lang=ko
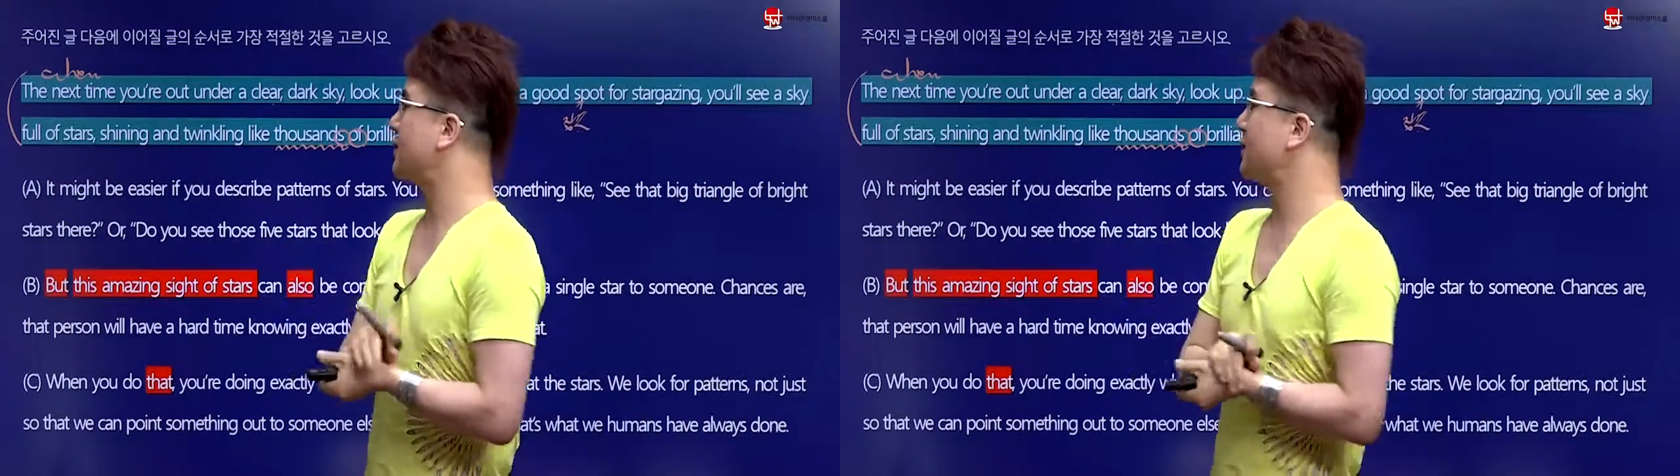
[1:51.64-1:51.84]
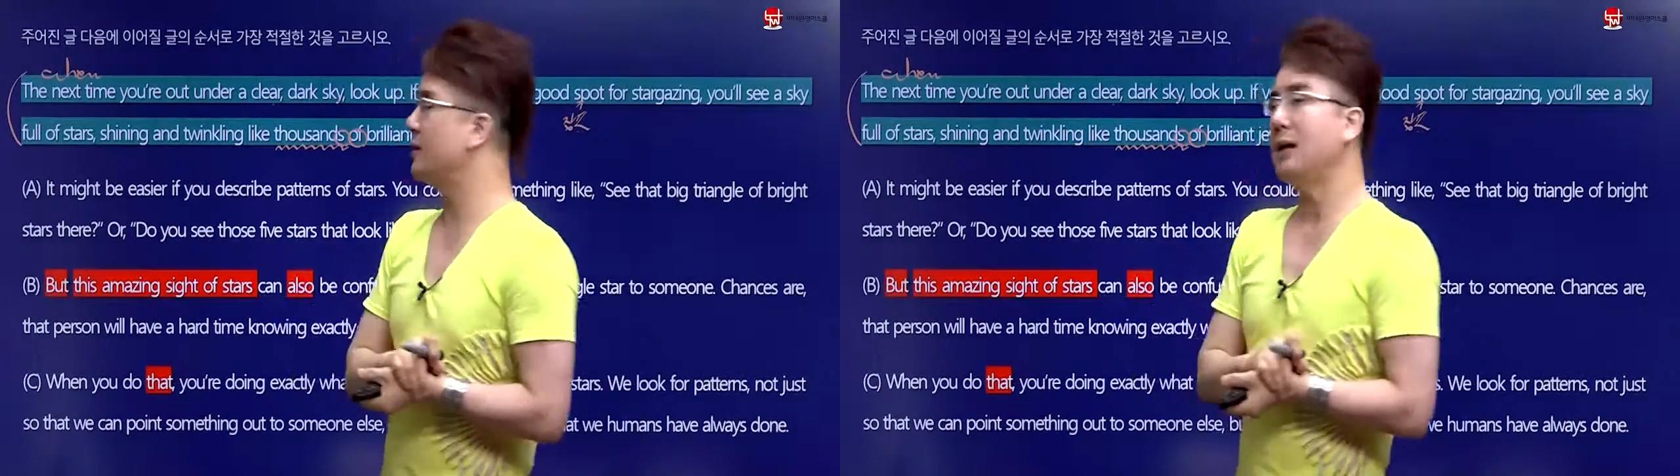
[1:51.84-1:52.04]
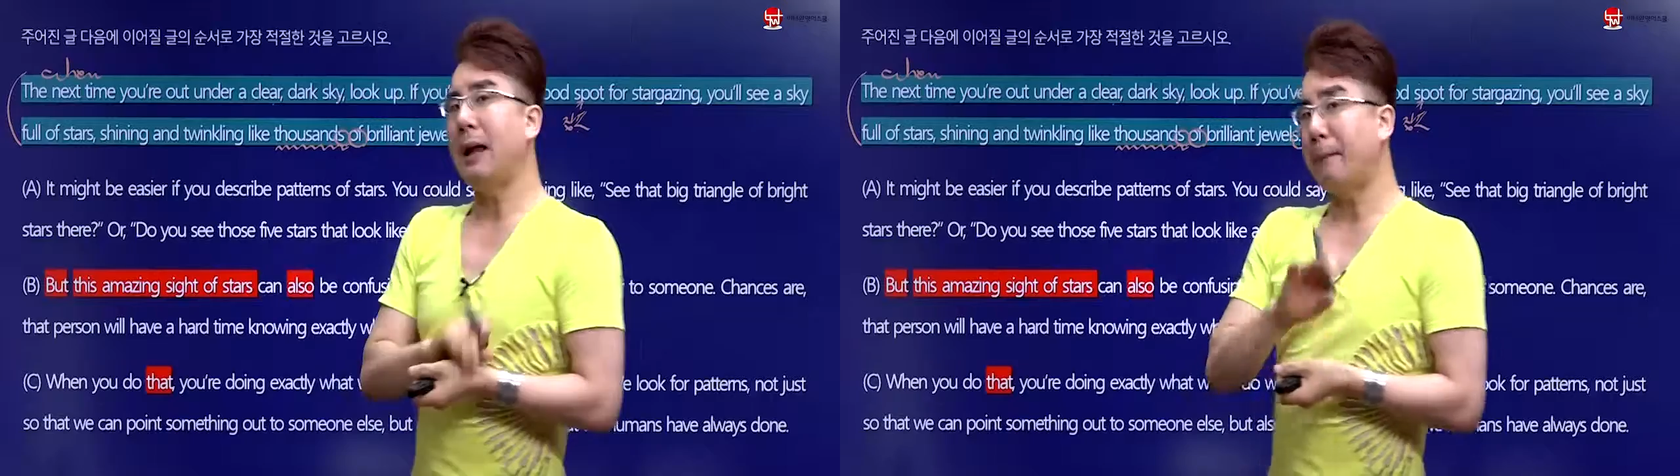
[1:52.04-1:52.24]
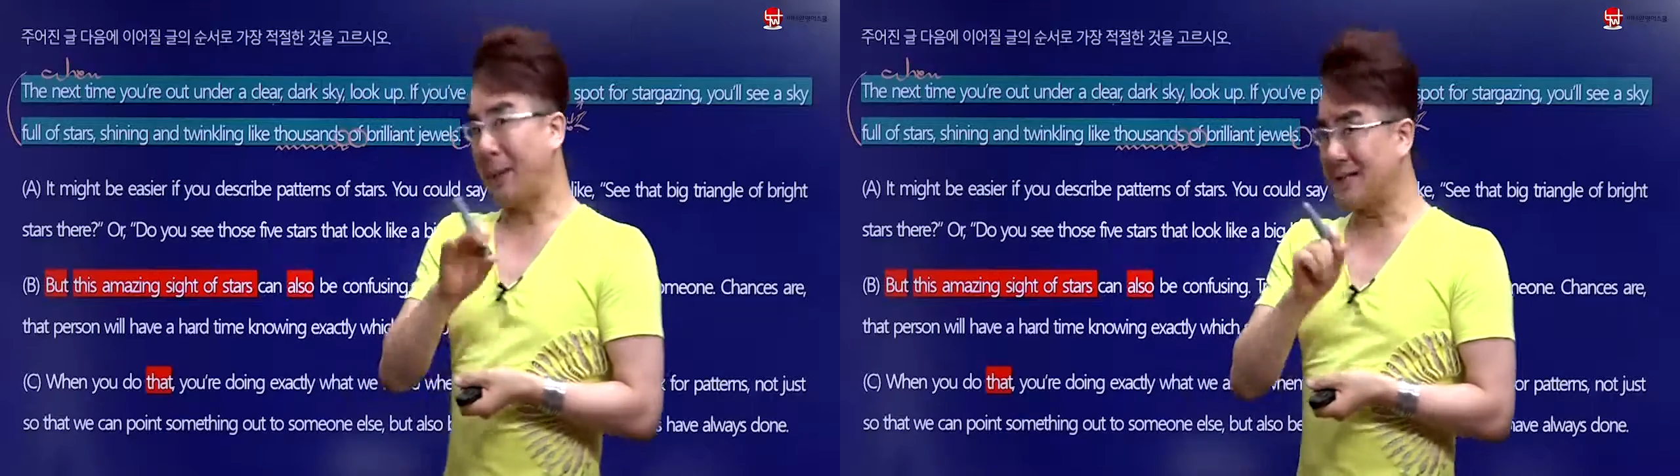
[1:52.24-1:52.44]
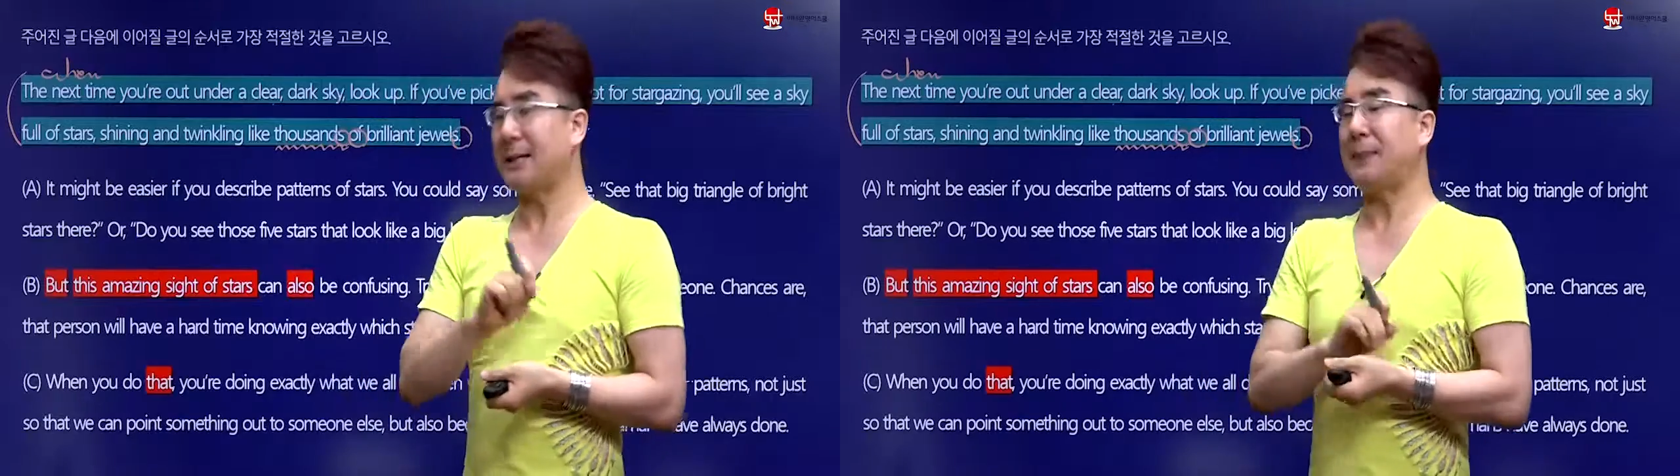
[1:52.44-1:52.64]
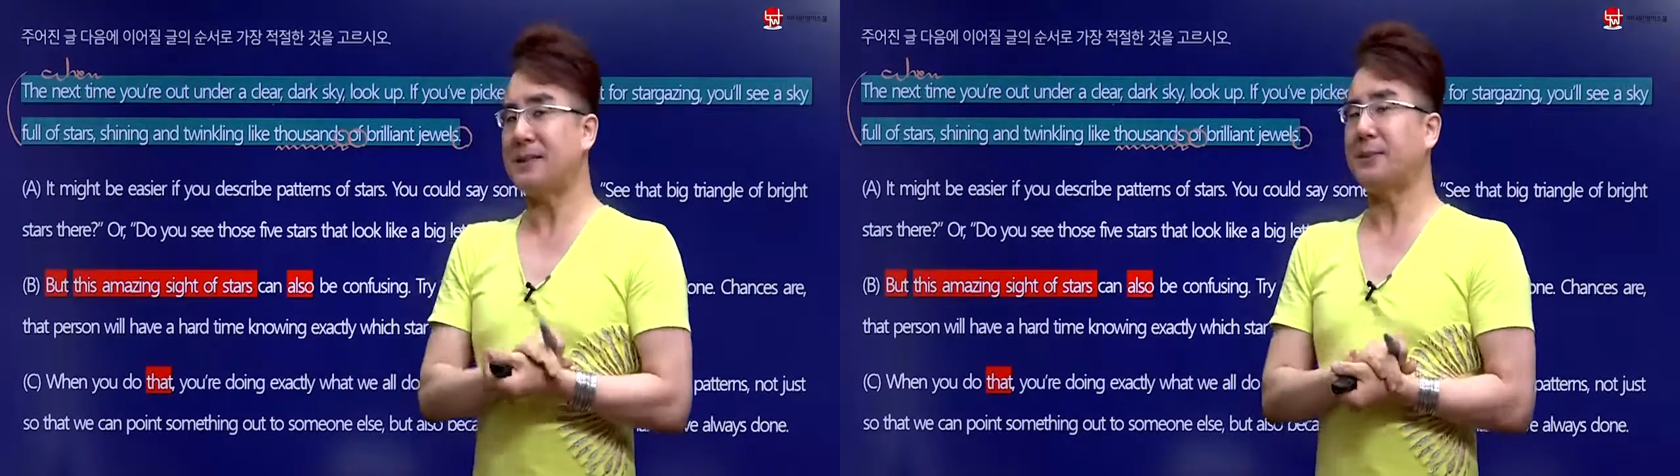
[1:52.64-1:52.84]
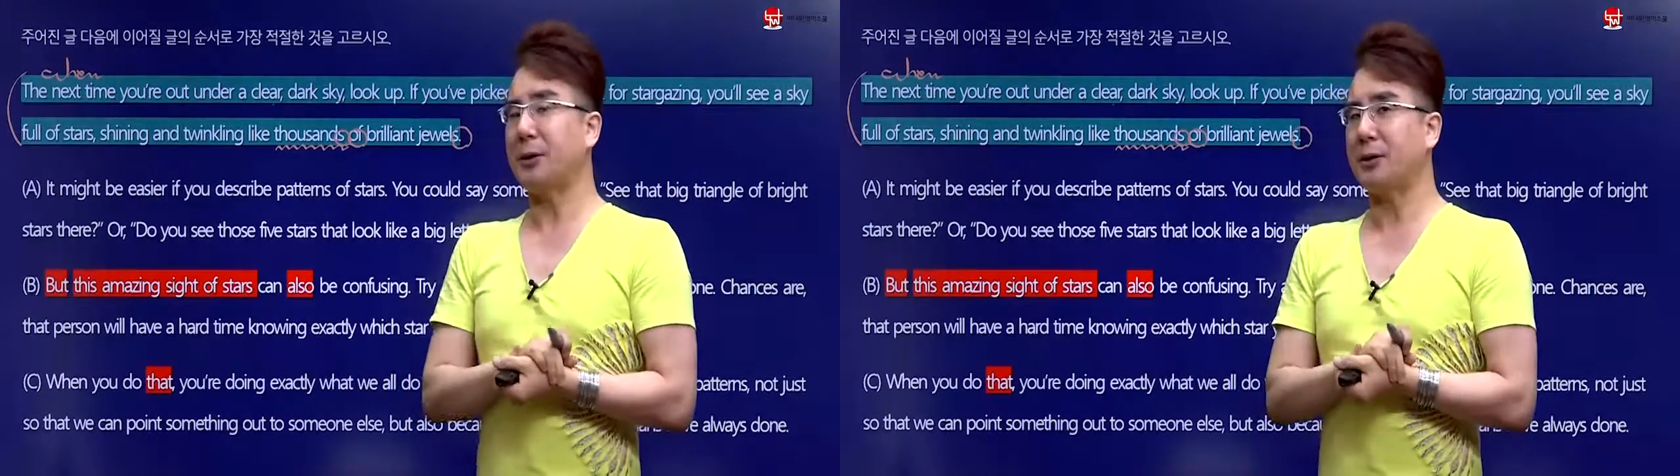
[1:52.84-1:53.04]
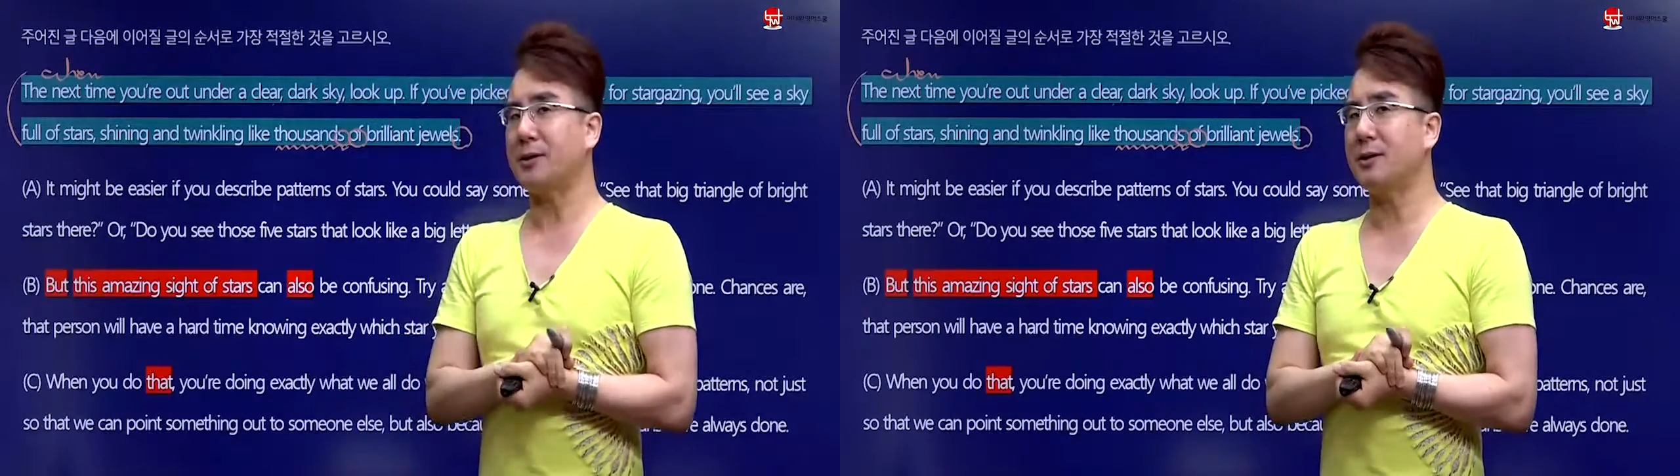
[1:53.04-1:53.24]
것을
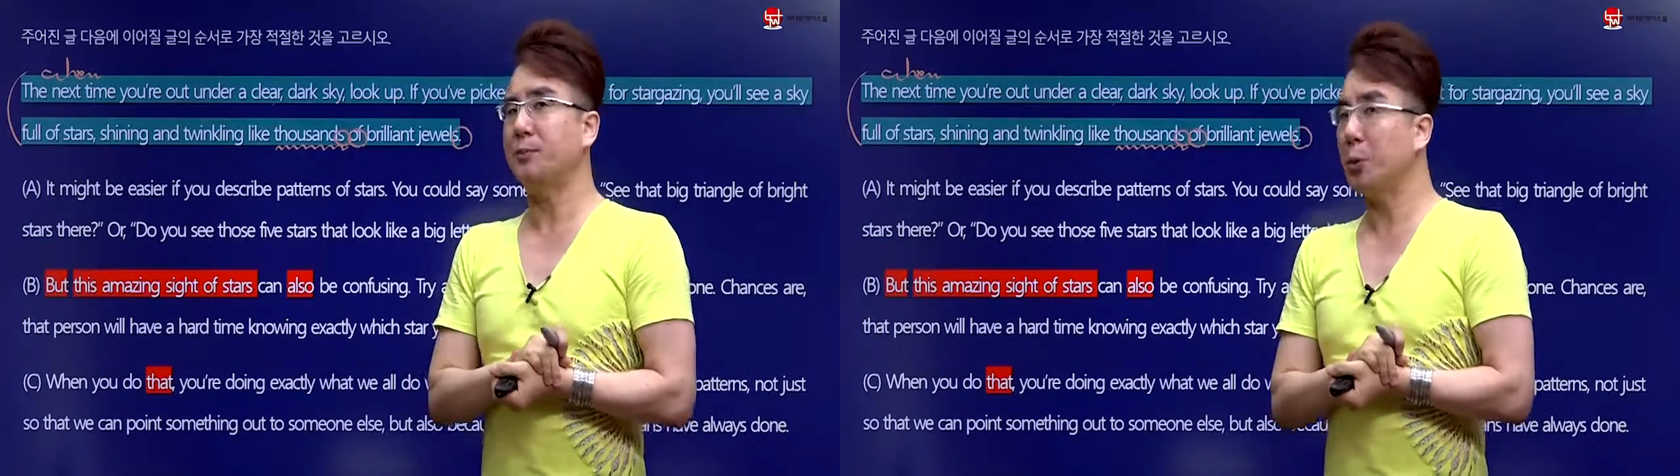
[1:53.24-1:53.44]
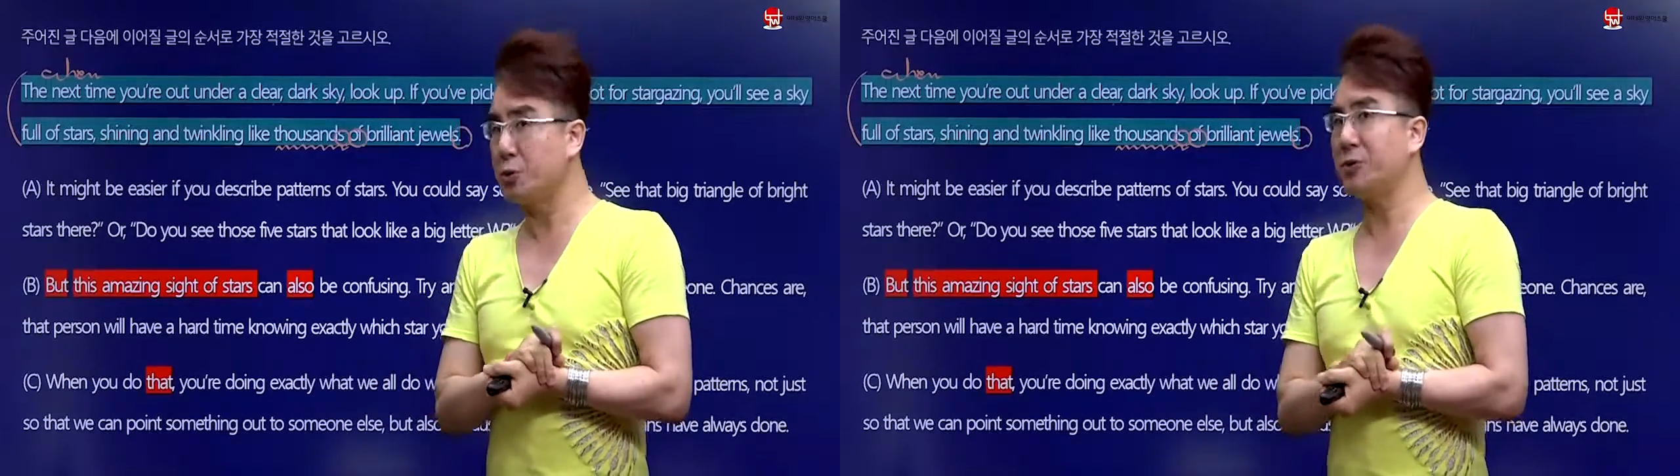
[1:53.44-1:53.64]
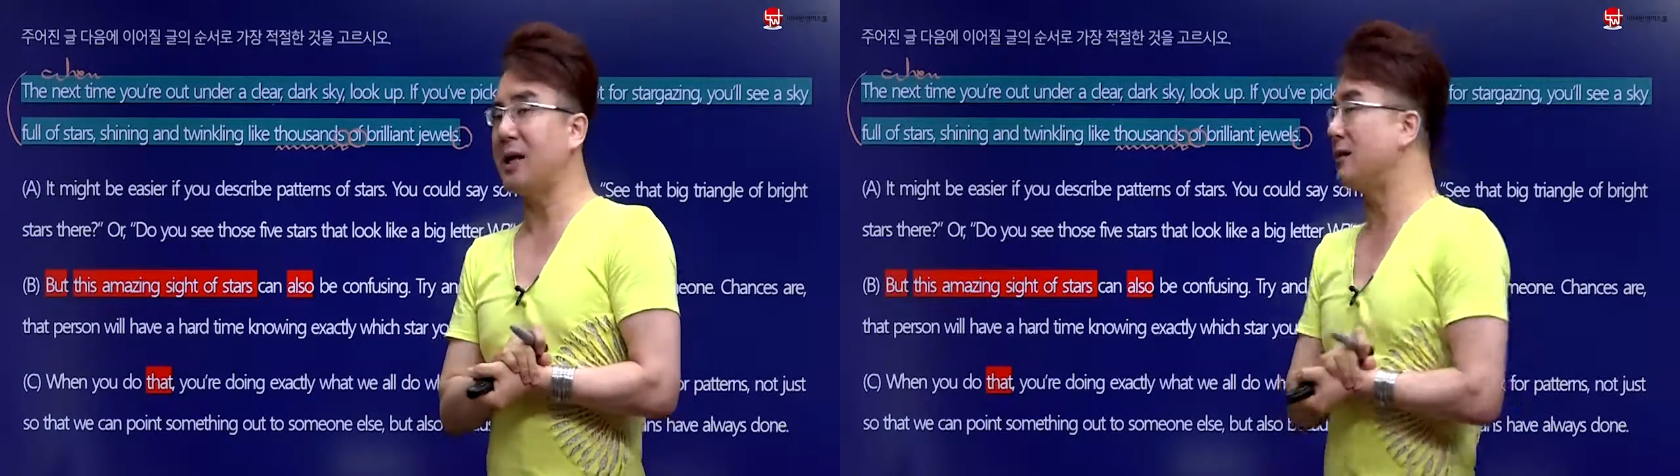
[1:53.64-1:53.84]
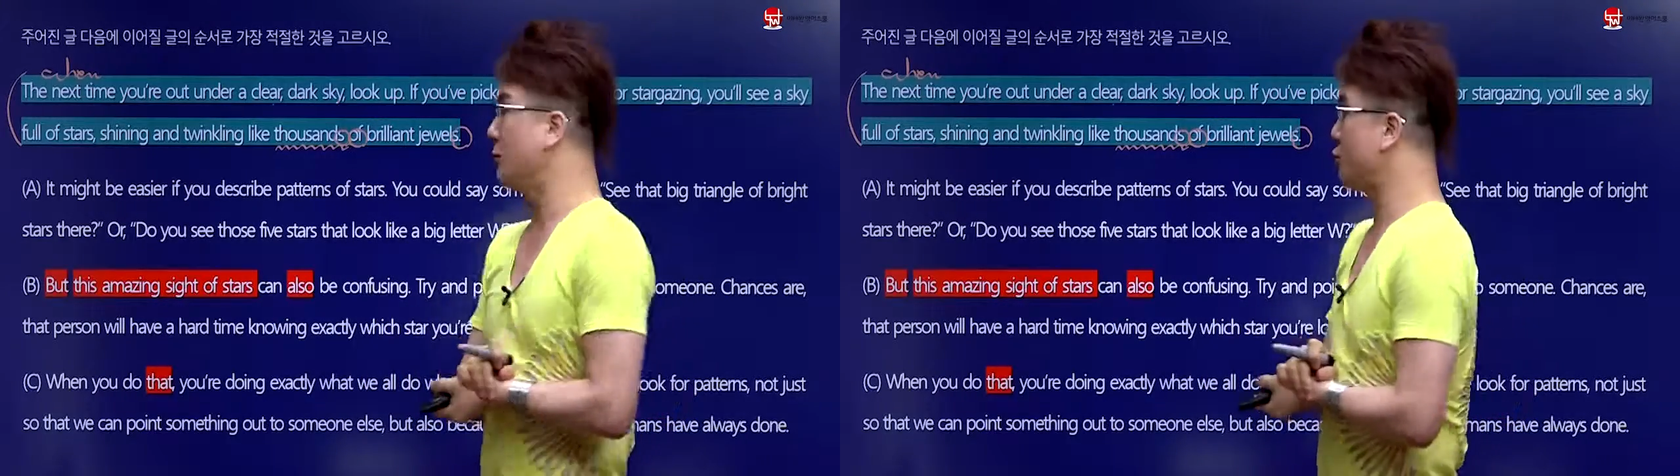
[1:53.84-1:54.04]
반짝반짝거리는 것을 볼 수 있다는